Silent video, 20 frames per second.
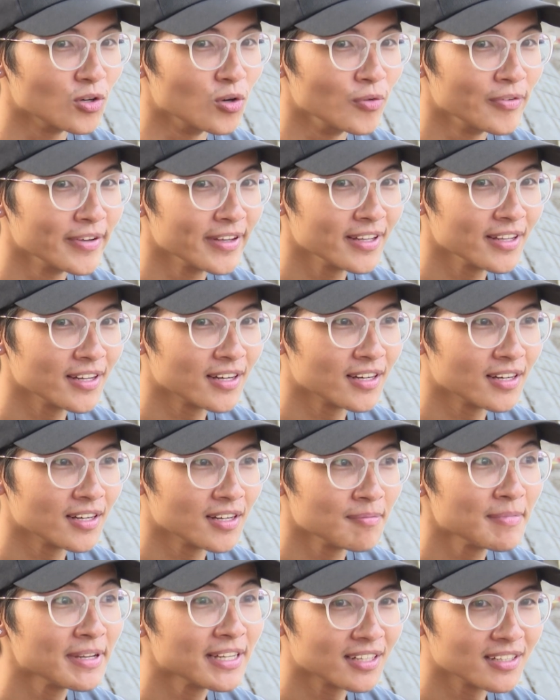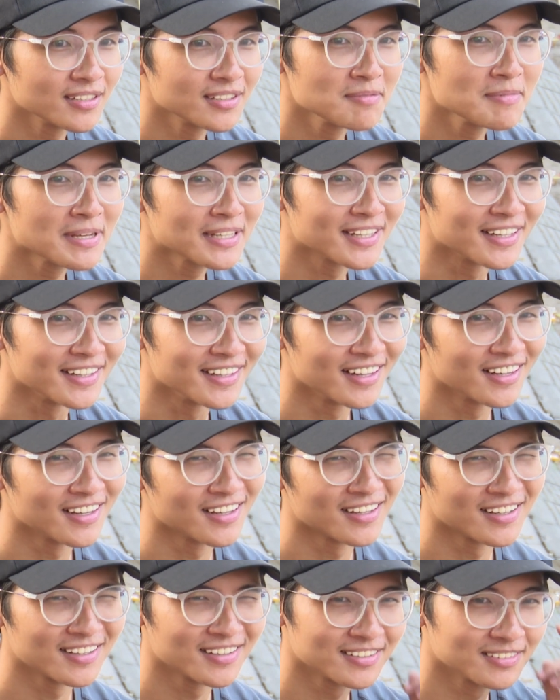đối với uh, mình thì mình thấy uh,
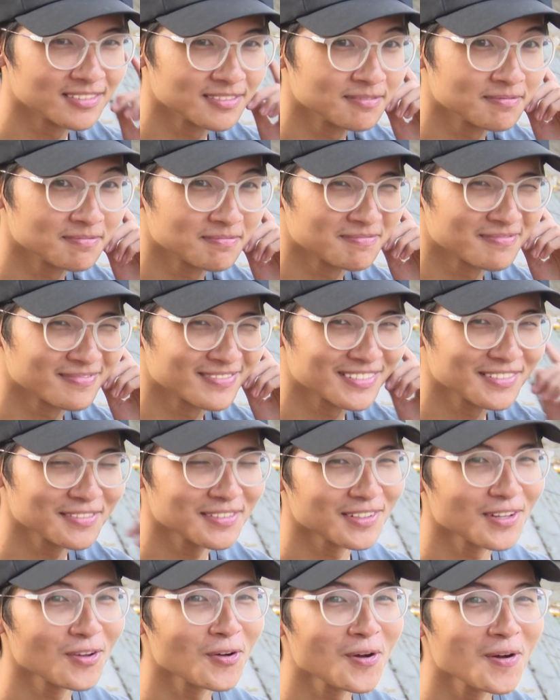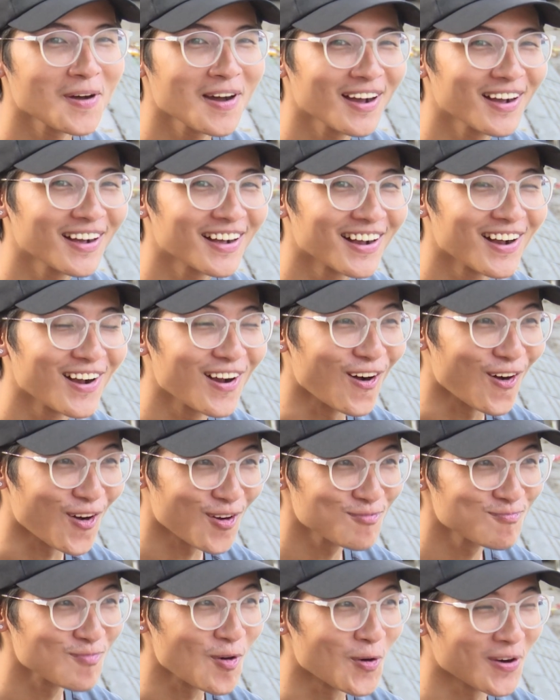nó
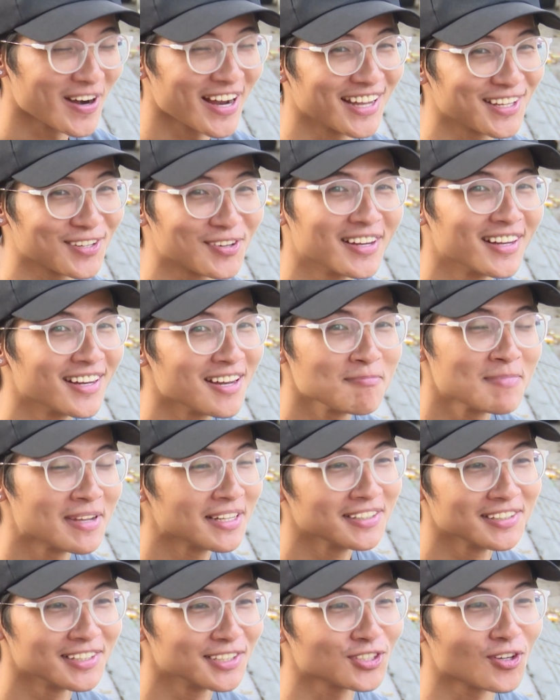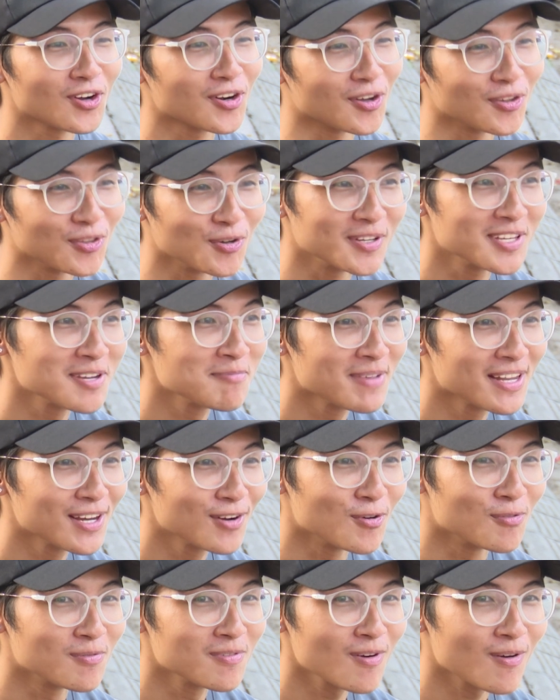ngon bổ rẻ cho nên là mình lựa chọn ở thôi, chứ mình
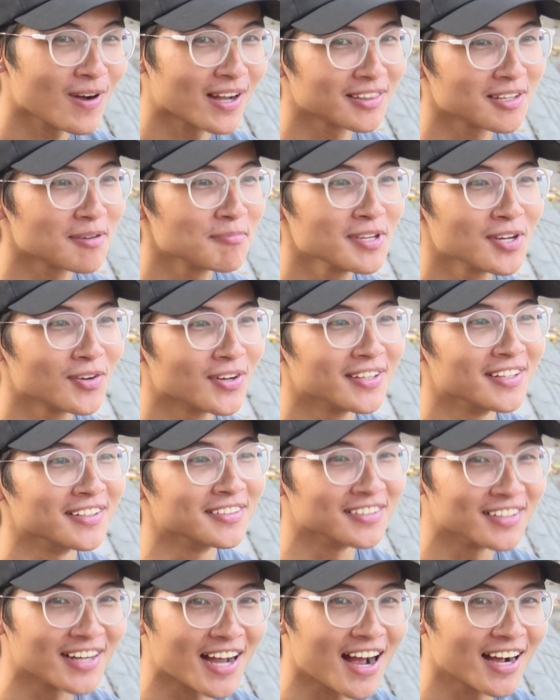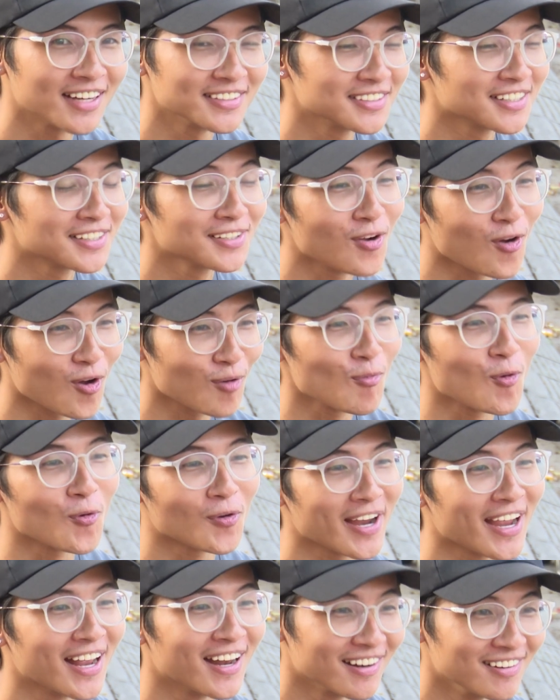cũng quan tâm nhiều đến những thứ khác, chỉ cần ngon bổ
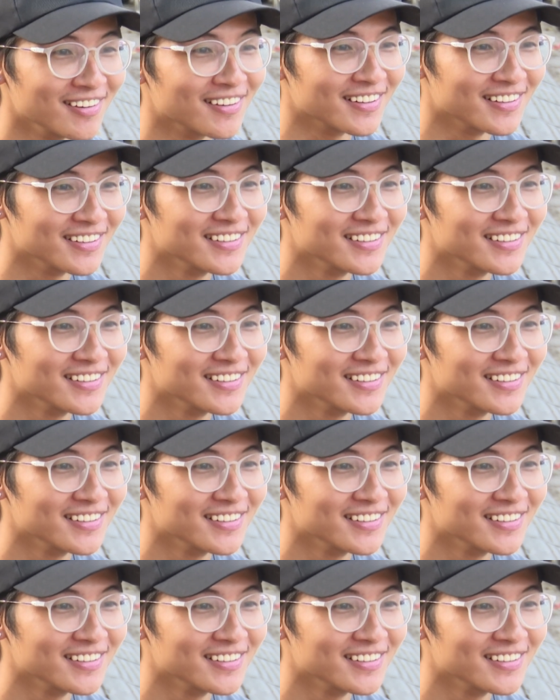rẻ là được.